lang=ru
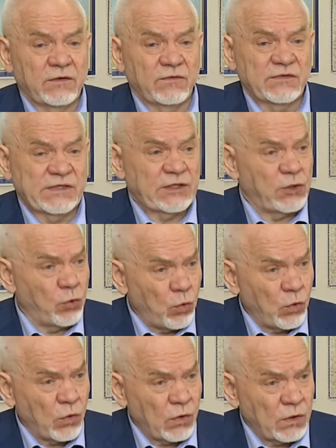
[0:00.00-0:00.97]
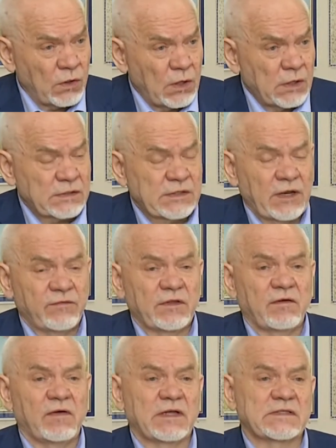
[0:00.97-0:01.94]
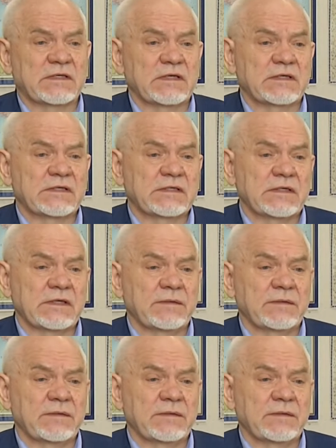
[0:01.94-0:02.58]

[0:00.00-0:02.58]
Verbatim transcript: в ЗНО соревноваться с,